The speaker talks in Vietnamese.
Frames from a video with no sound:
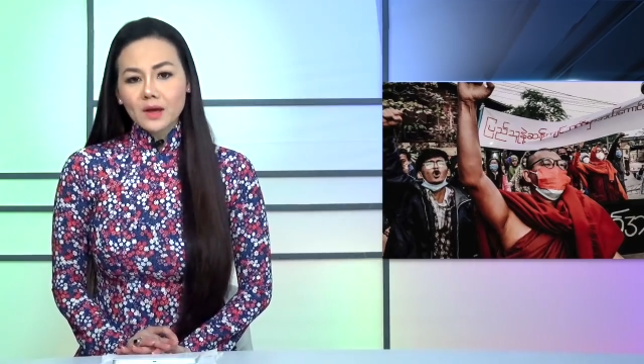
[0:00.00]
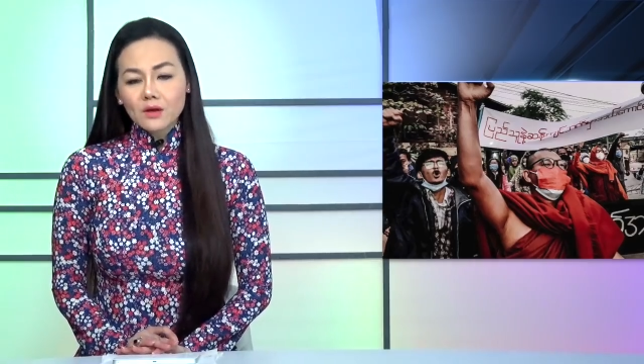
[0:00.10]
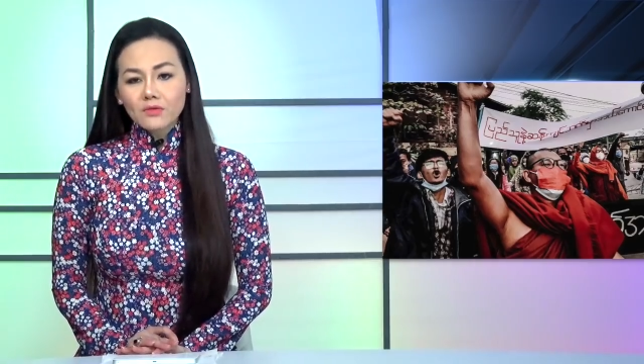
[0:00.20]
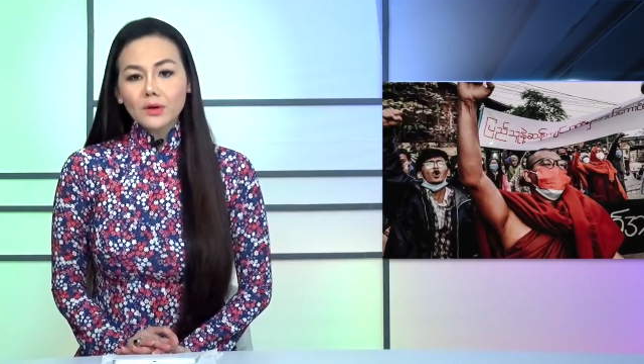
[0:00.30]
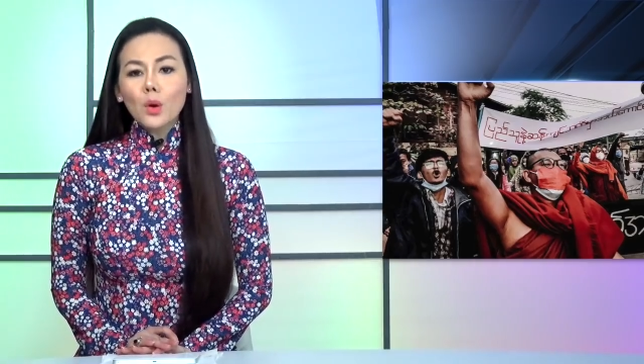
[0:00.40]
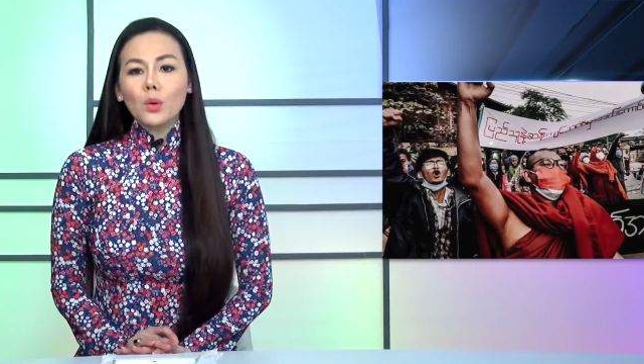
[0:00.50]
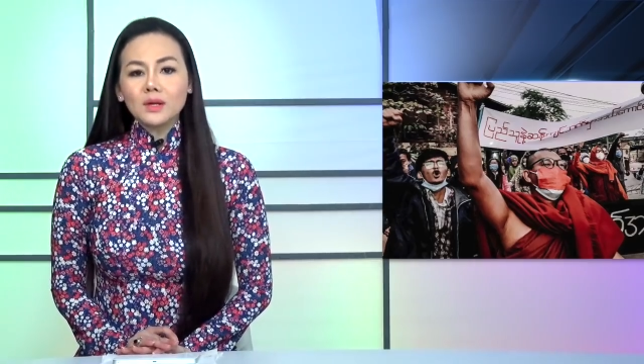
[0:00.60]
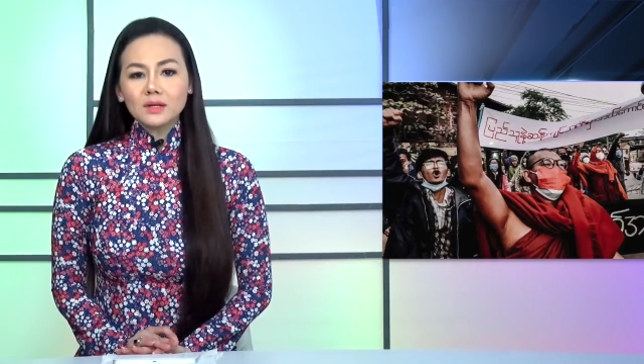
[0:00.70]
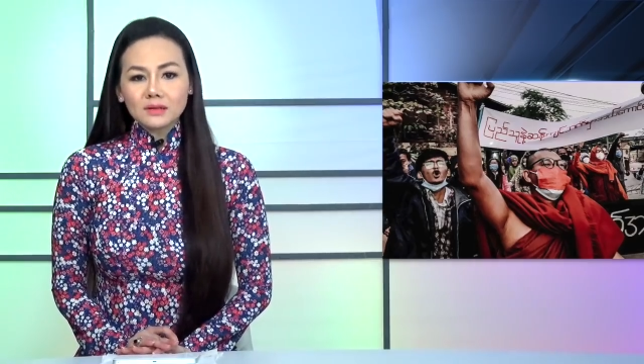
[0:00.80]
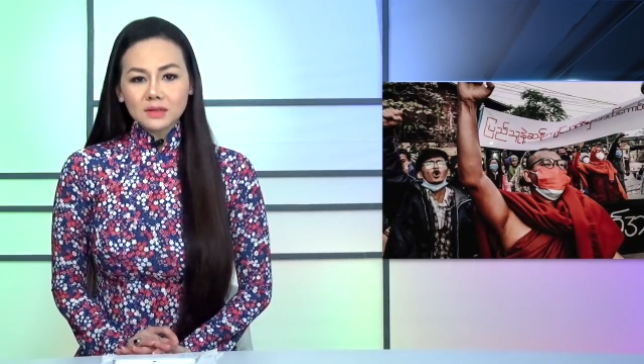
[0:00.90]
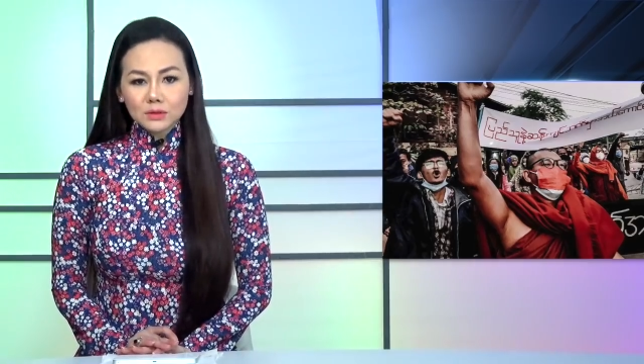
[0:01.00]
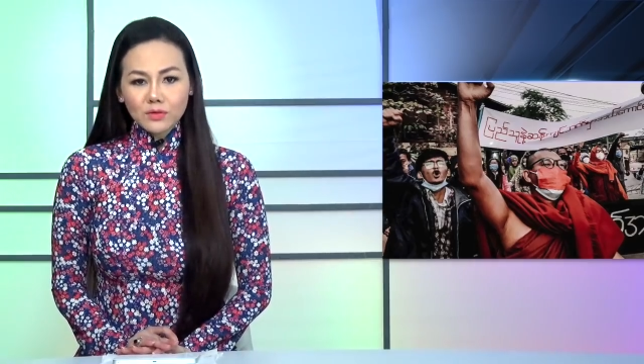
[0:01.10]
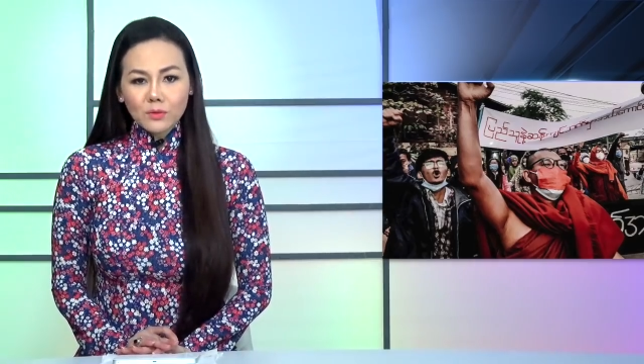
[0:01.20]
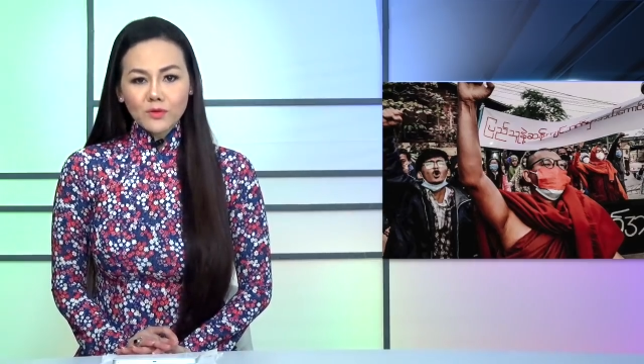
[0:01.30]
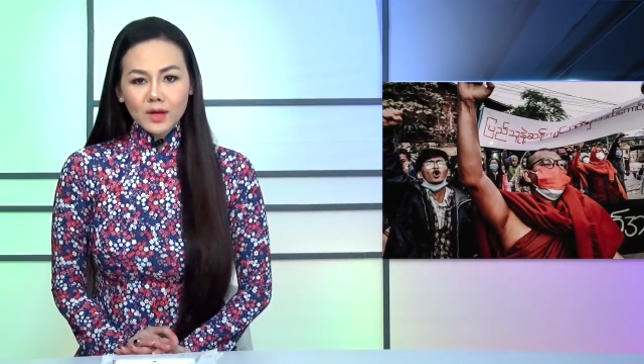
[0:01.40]
phản đối lực lượng
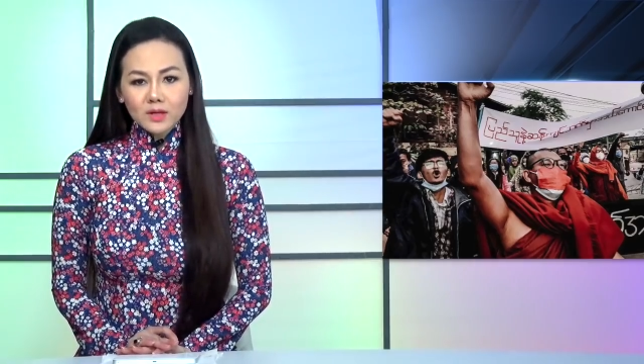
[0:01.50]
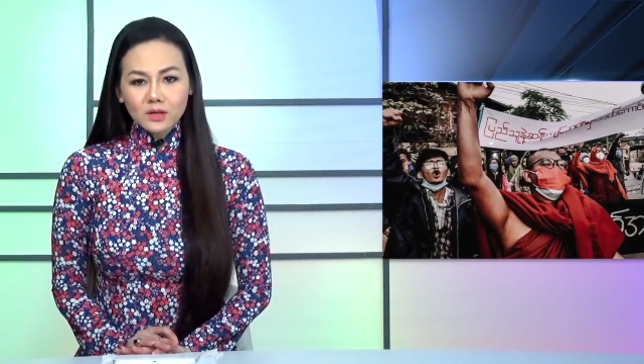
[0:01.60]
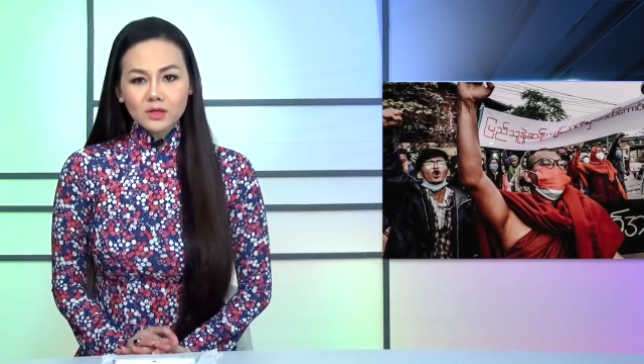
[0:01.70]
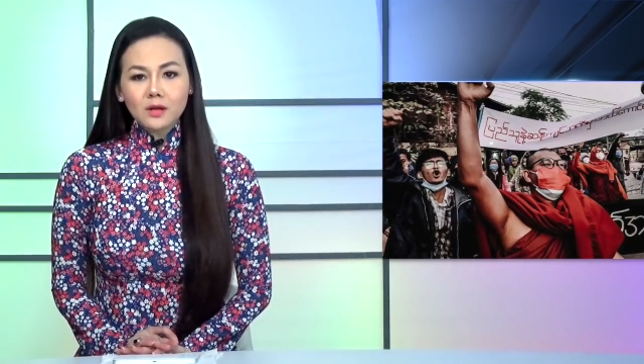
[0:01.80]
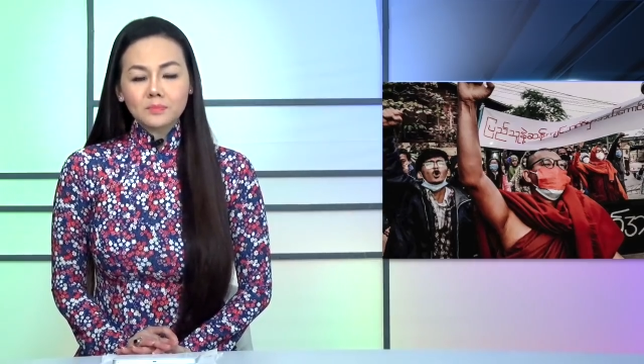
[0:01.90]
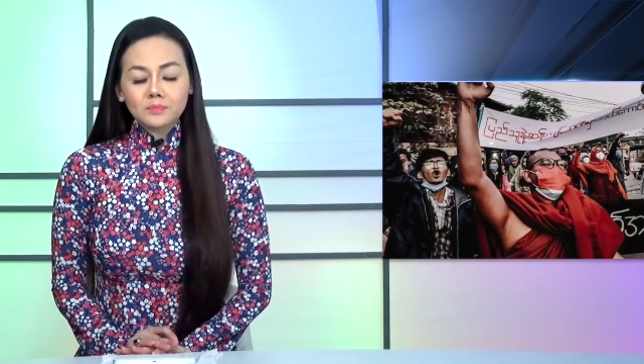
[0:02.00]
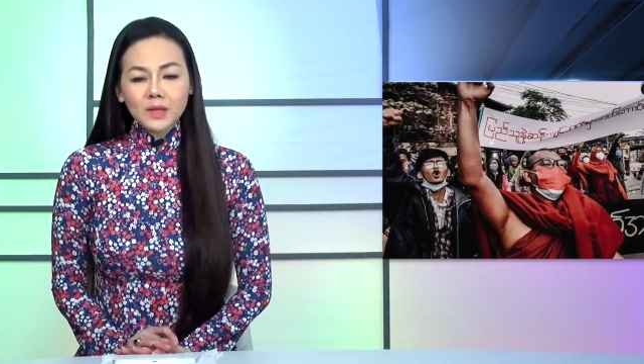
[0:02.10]
phòng vệ nhân dân.